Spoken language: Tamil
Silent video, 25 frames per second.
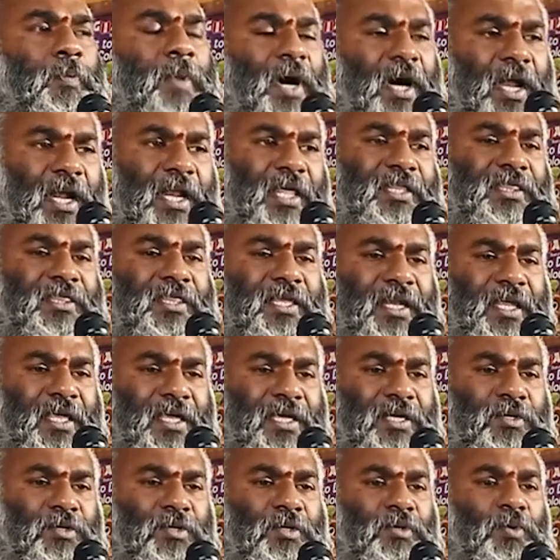
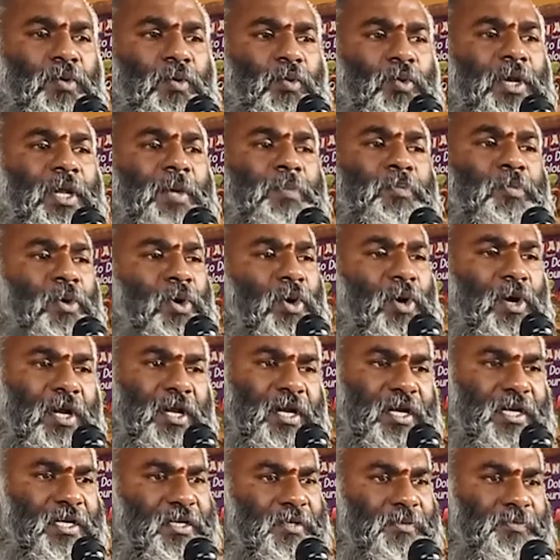பாலைத்திணைக்கு உரிப்பொருள்
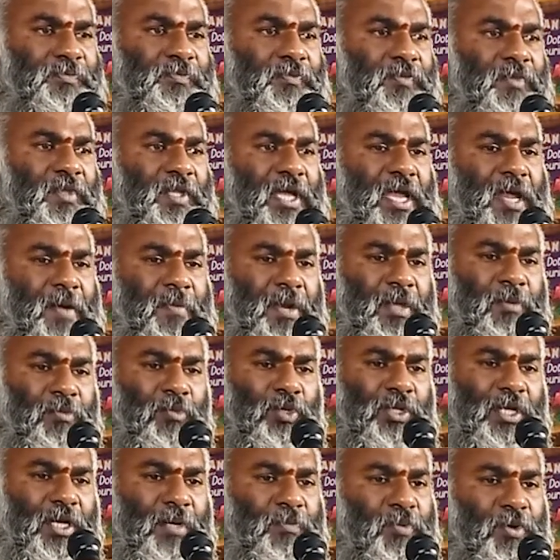இருக்குது நான் எப்படி
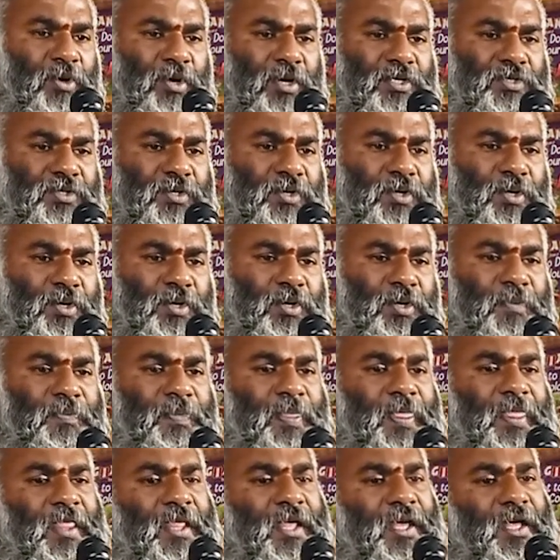முதற்பொருள் சொல்லணும்
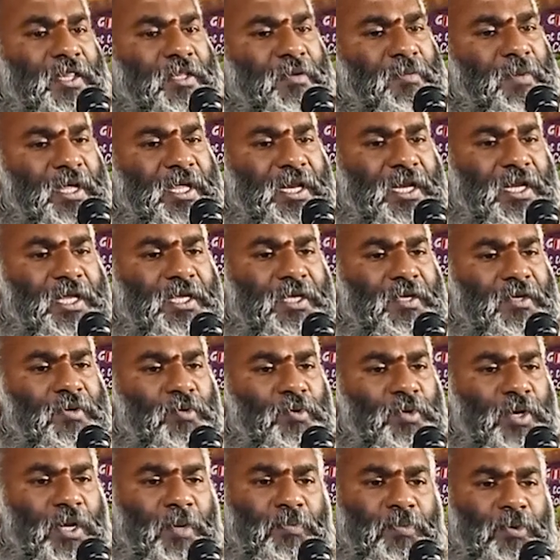அந்த மாதிரி
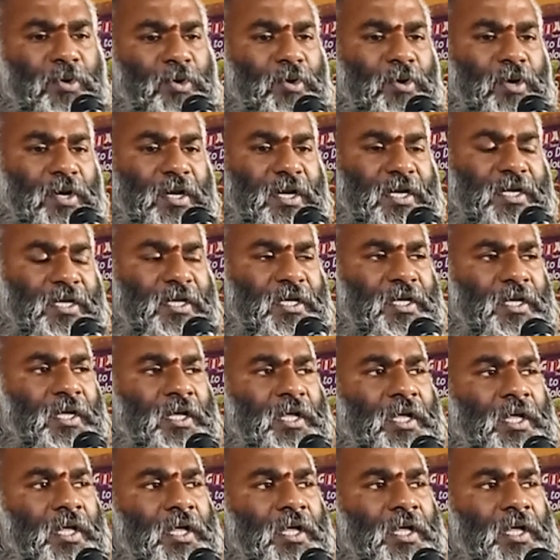உரிப்பொருள் இருக்குது